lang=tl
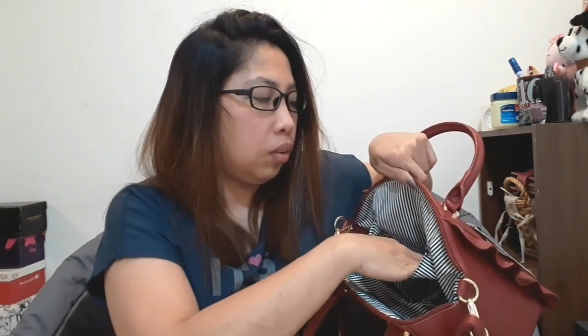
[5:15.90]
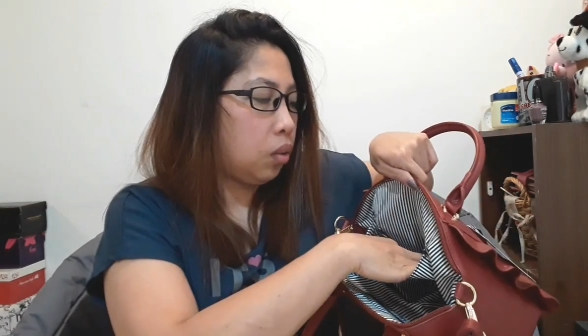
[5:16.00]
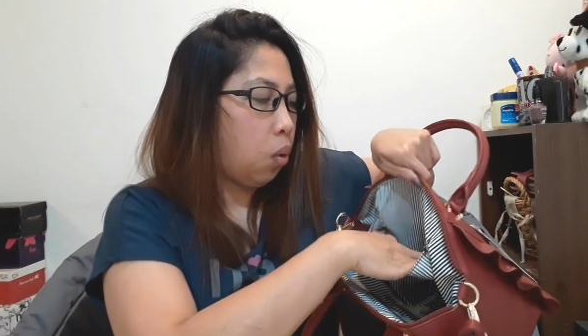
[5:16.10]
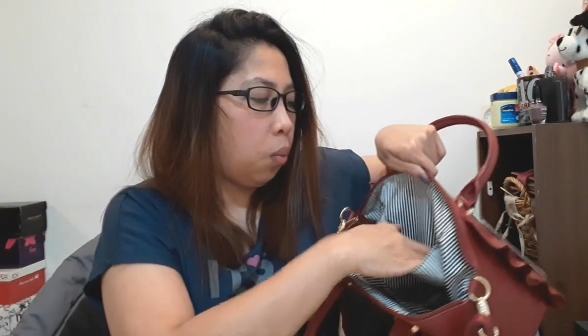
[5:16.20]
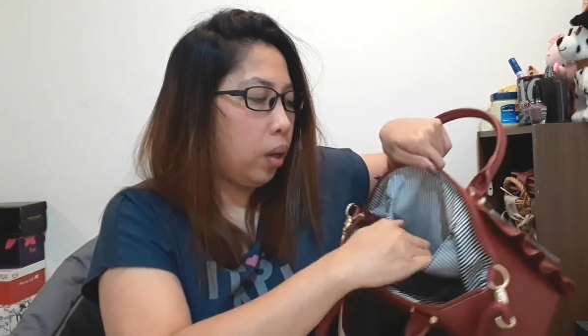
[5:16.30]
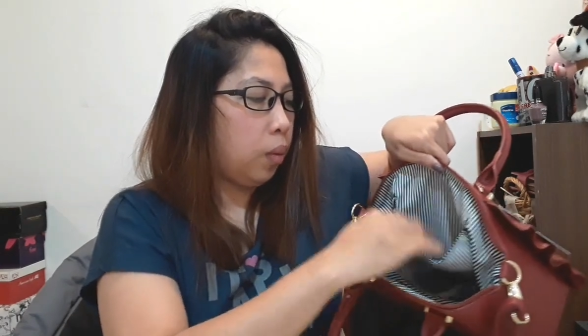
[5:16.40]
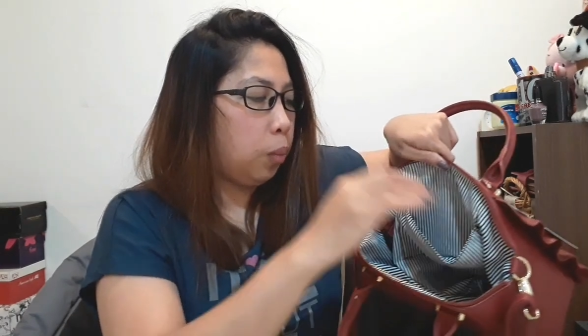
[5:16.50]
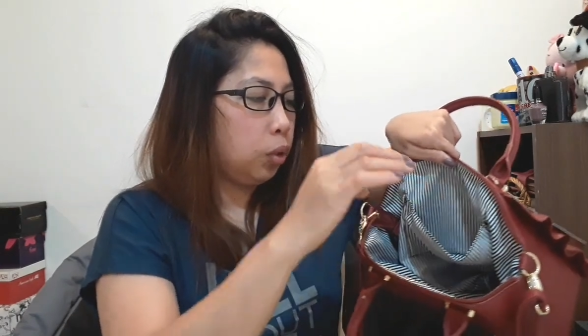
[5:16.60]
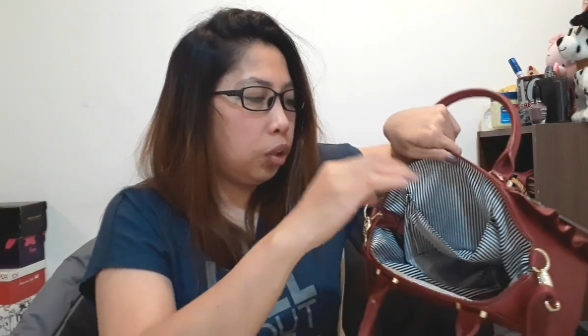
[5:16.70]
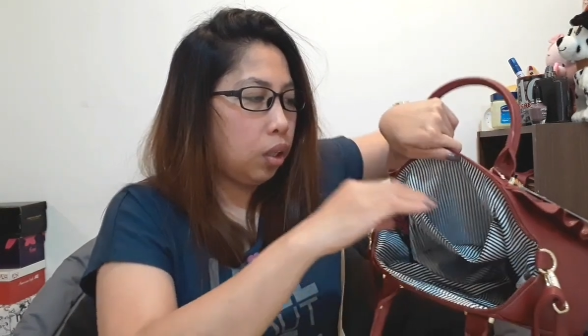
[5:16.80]
So,
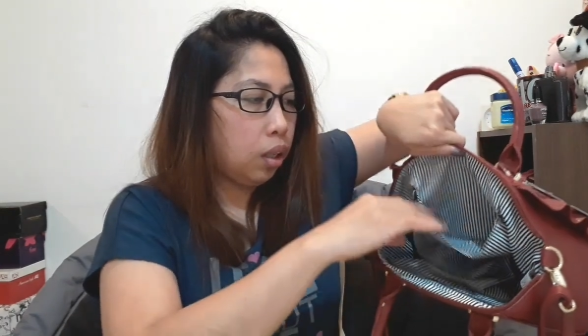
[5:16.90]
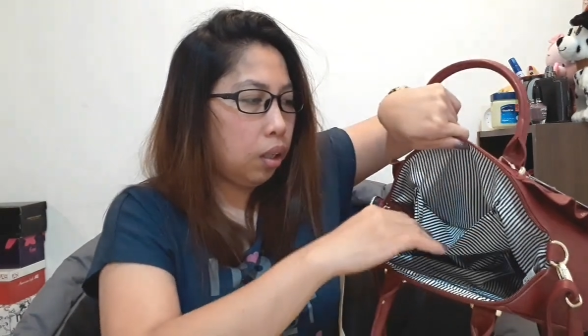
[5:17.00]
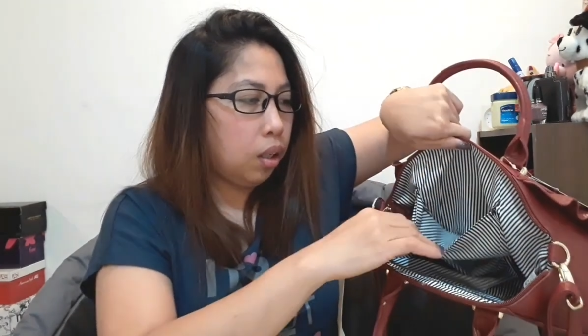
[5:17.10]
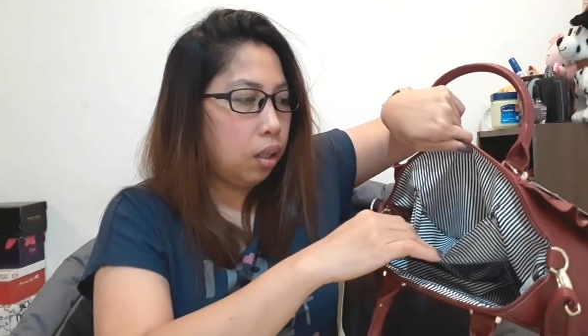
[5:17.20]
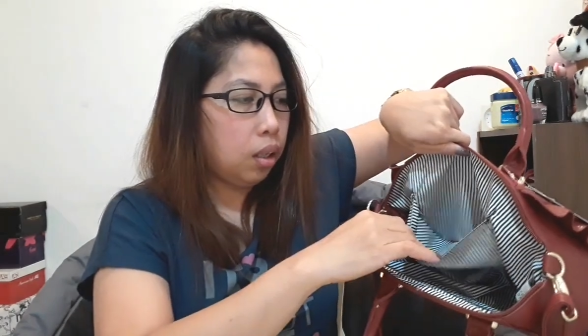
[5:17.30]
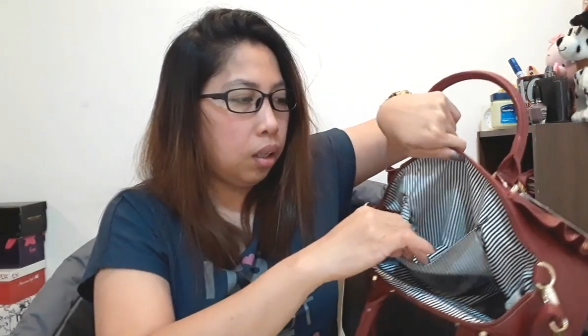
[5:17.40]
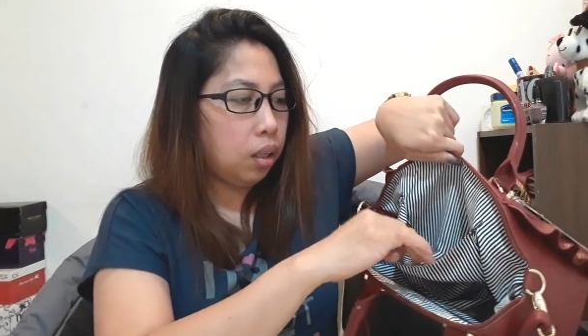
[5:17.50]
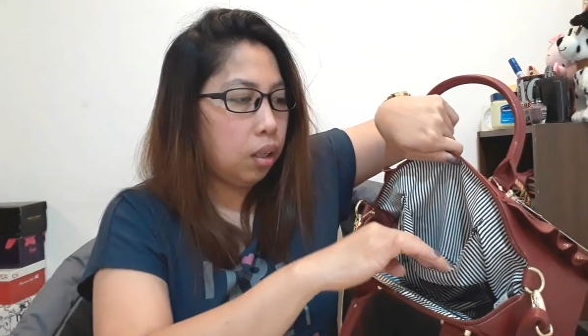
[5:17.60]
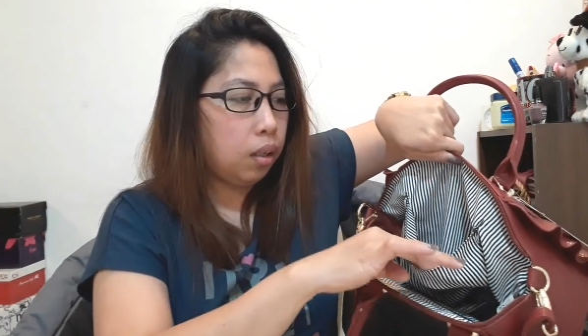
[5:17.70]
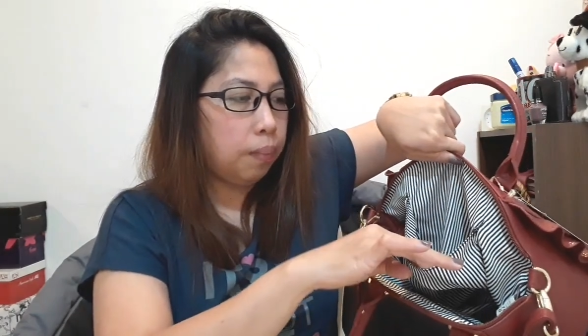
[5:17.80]
mayroon po siyang
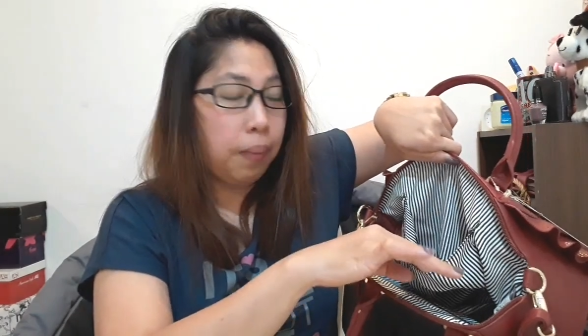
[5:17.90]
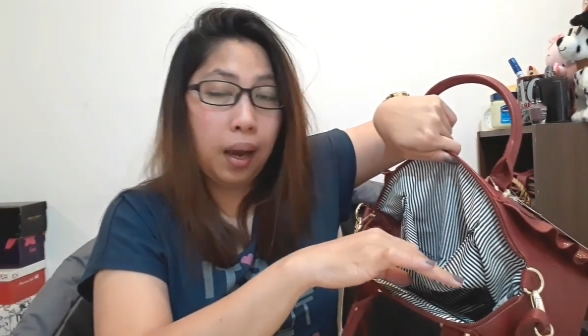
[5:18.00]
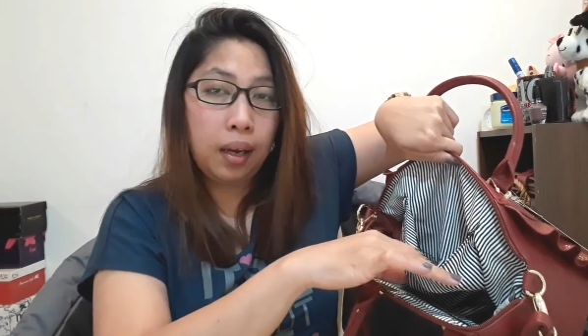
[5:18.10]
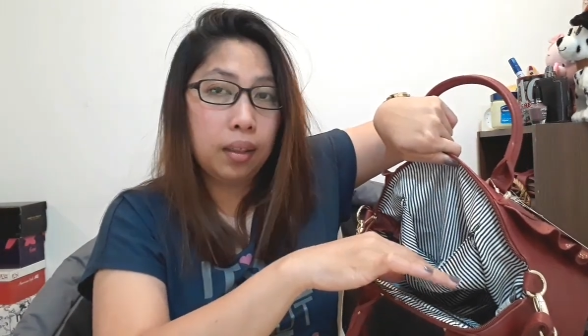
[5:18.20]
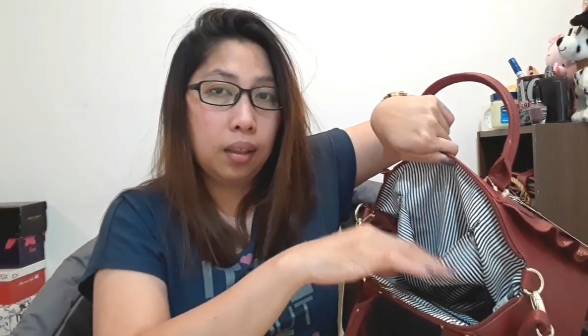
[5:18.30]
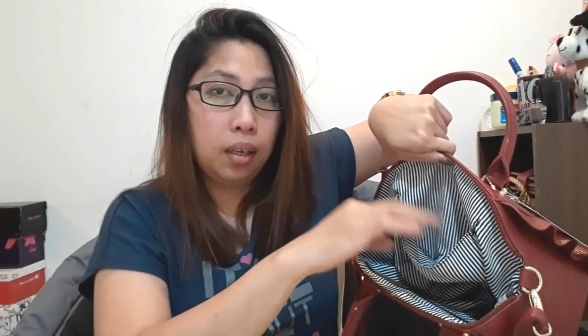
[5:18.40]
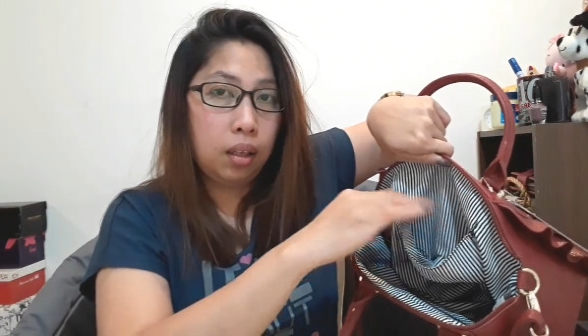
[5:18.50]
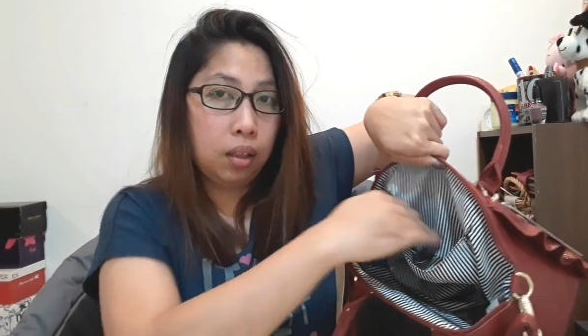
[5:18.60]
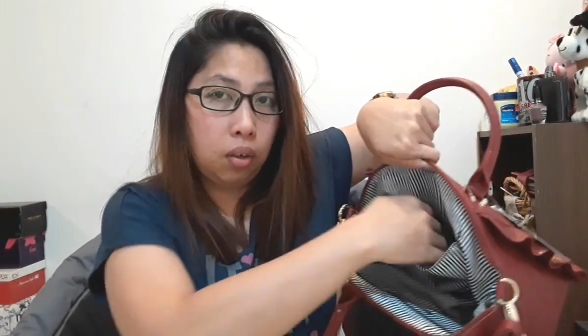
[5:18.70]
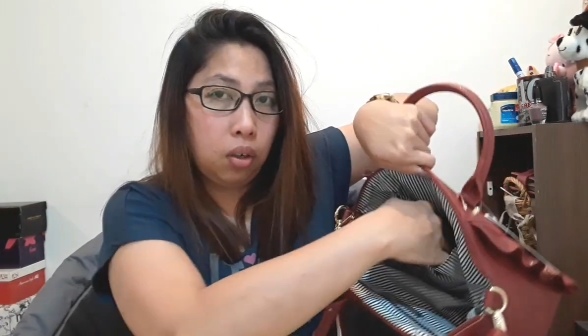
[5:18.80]
uh, packet
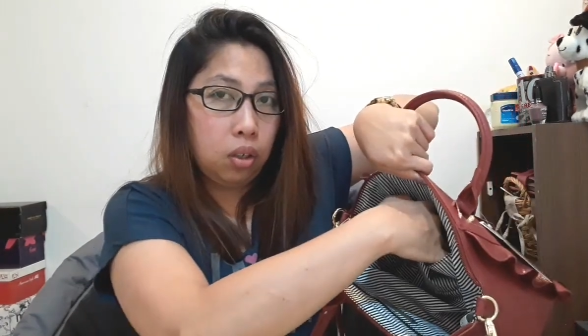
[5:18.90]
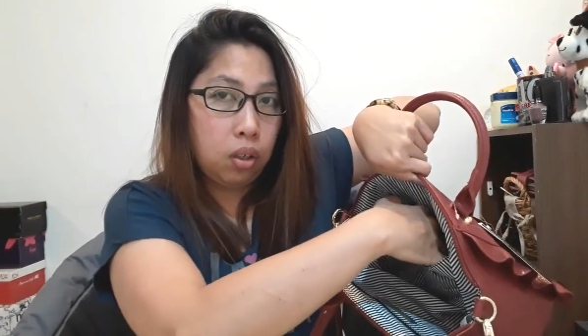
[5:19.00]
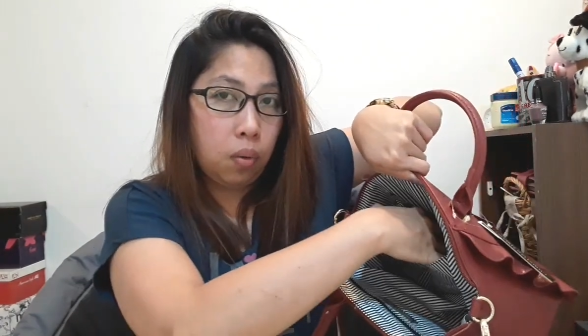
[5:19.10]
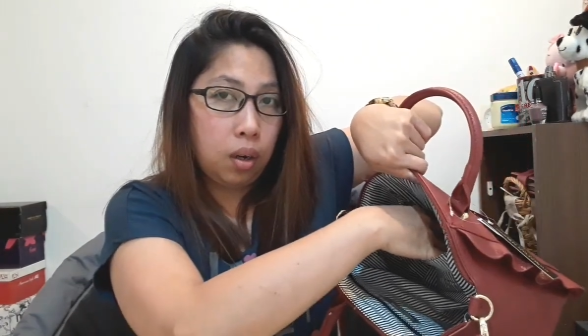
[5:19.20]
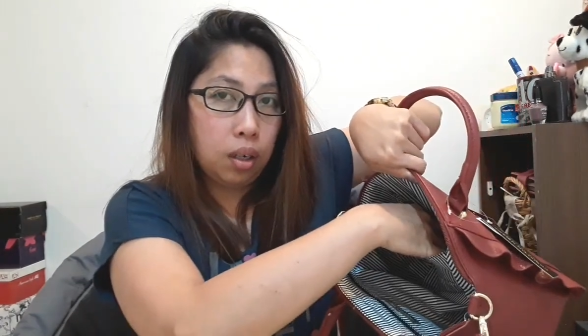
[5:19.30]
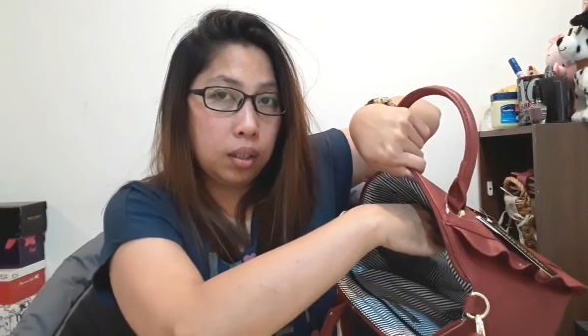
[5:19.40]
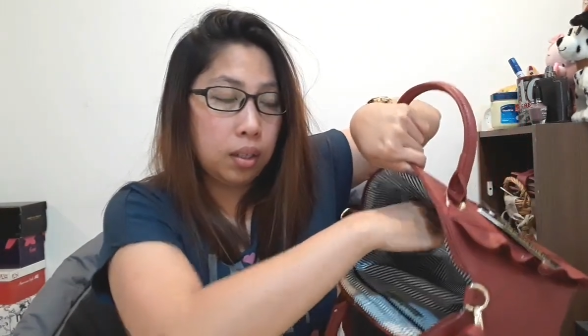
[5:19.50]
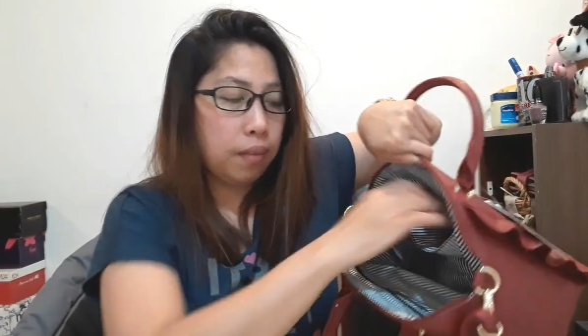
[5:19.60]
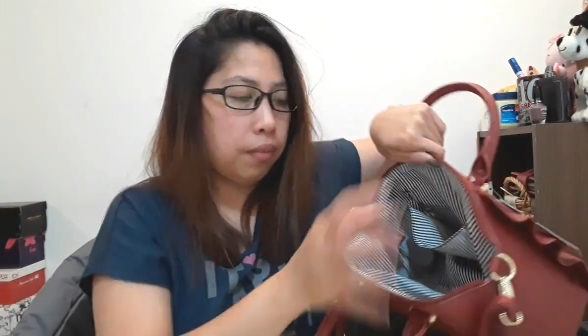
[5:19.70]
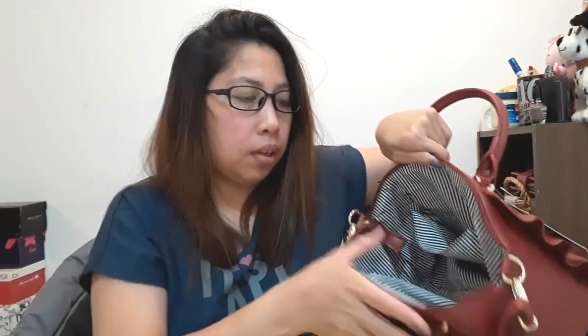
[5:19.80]
dito na walang
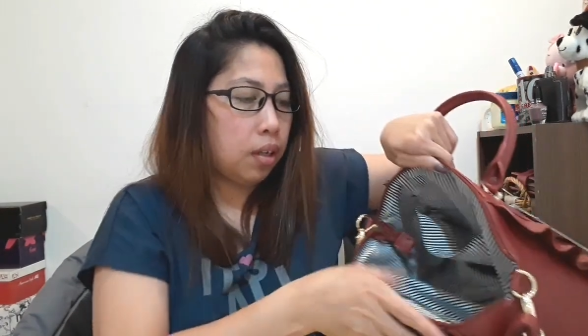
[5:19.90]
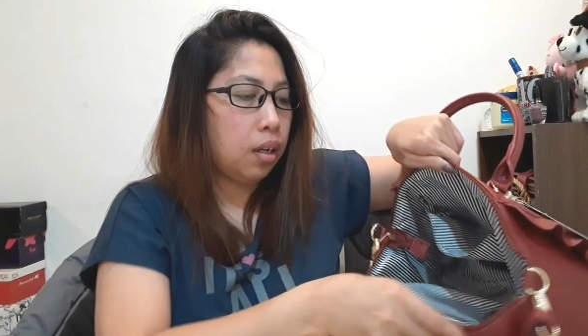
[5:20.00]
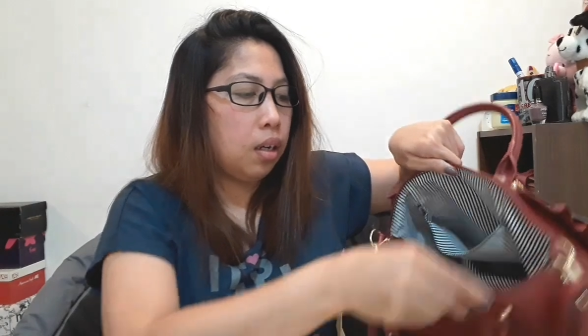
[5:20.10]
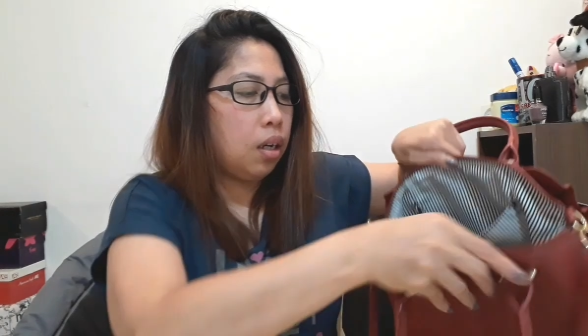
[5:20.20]
zipper.